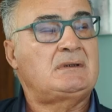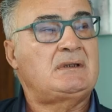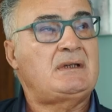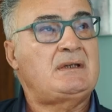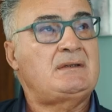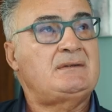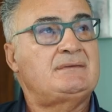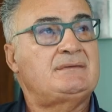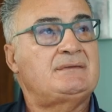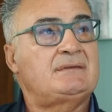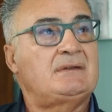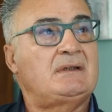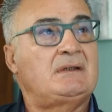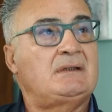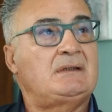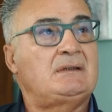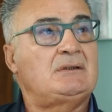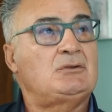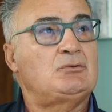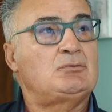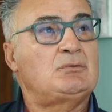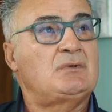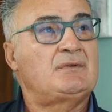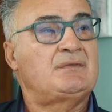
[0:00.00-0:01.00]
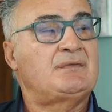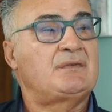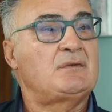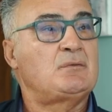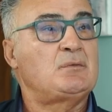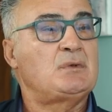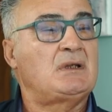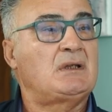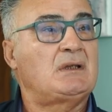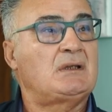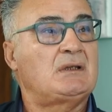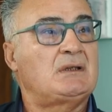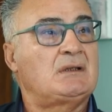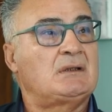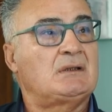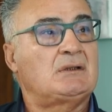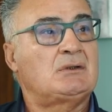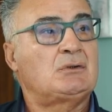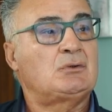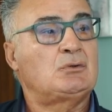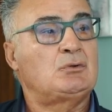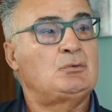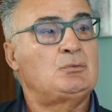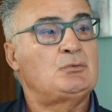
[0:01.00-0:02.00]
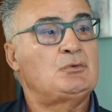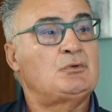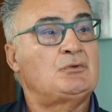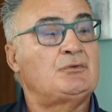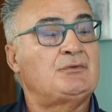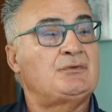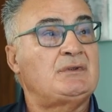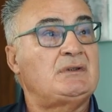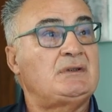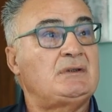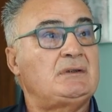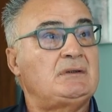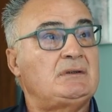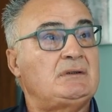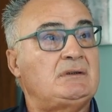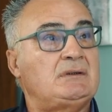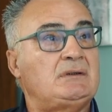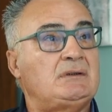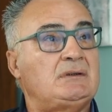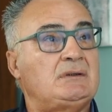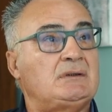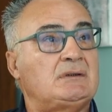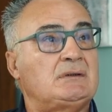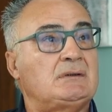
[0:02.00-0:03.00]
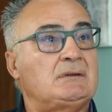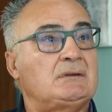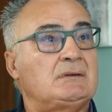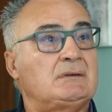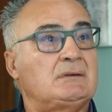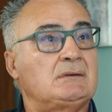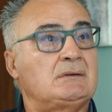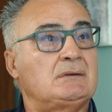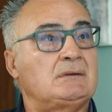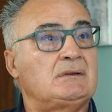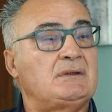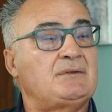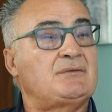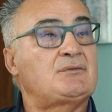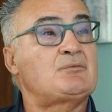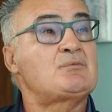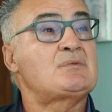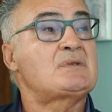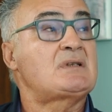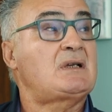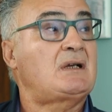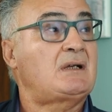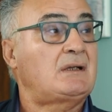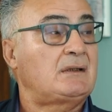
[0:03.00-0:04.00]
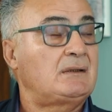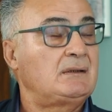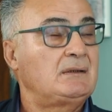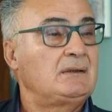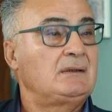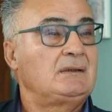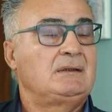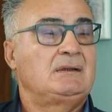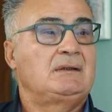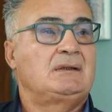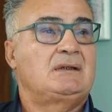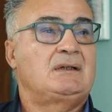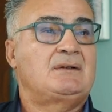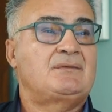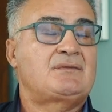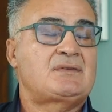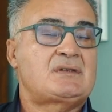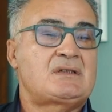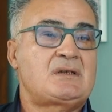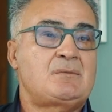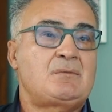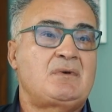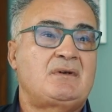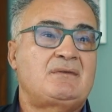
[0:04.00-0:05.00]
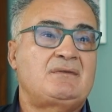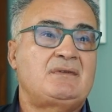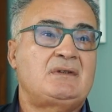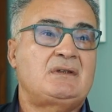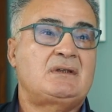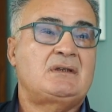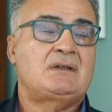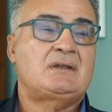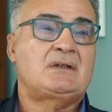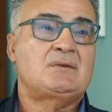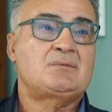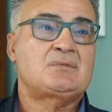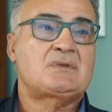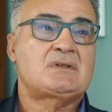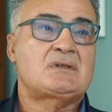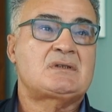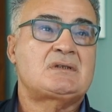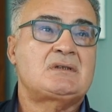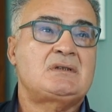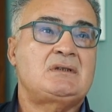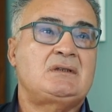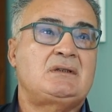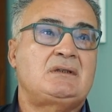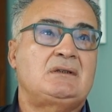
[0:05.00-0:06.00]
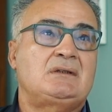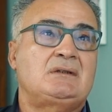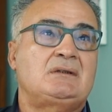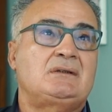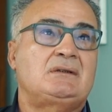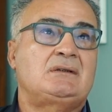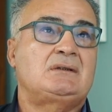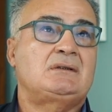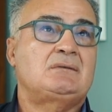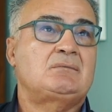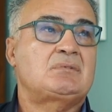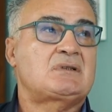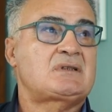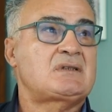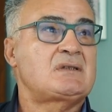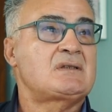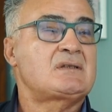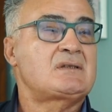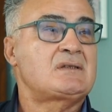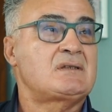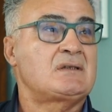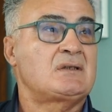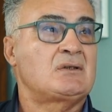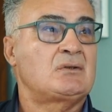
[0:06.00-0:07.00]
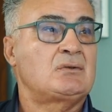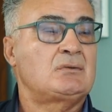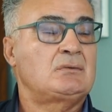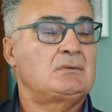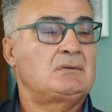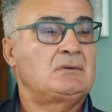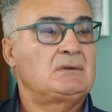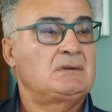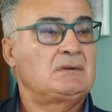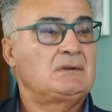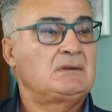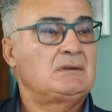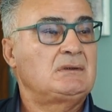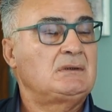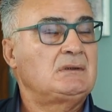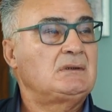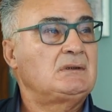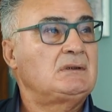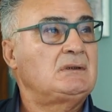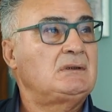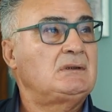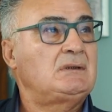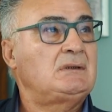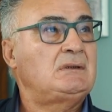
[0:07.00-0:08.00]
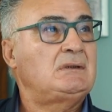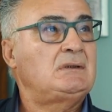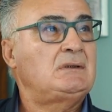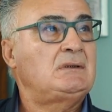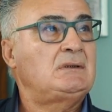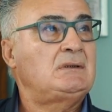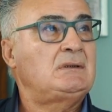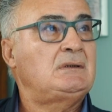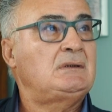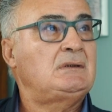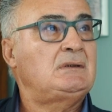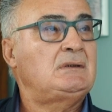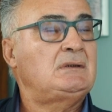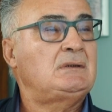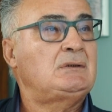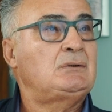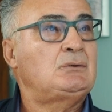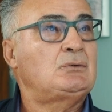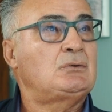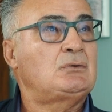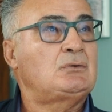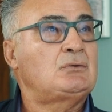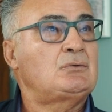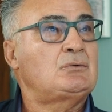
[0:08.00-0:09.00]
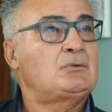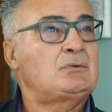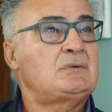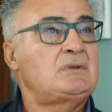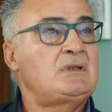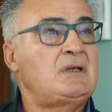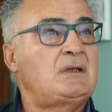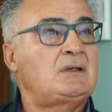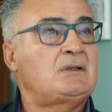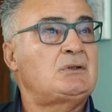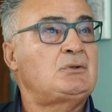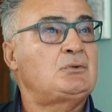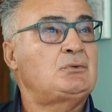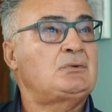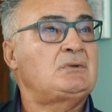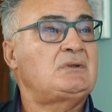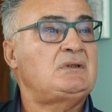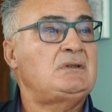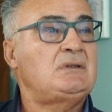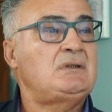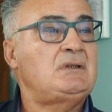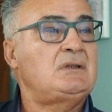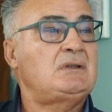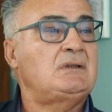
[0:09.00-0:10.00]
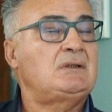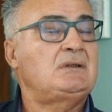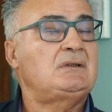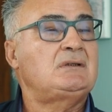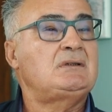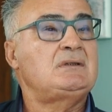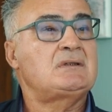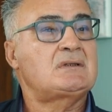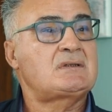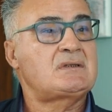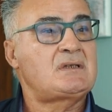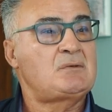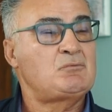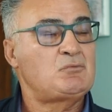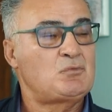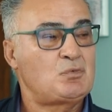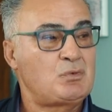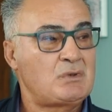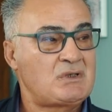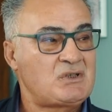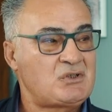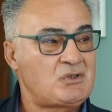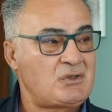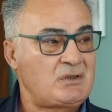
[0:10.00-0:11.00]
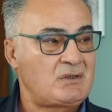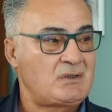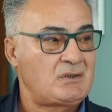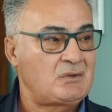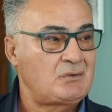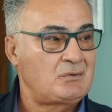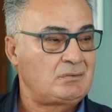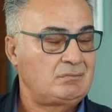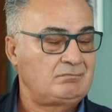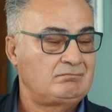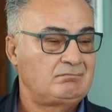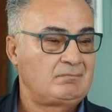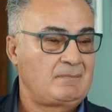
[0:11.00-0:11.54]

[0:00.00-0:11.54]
quem vem de uma família, como eu vi, e que tive que começar a fazer uma vida, digamos assim, eh, bastante cedo, eh, todo o dinheiro que eu tinha tinha que ser muito bem gerido.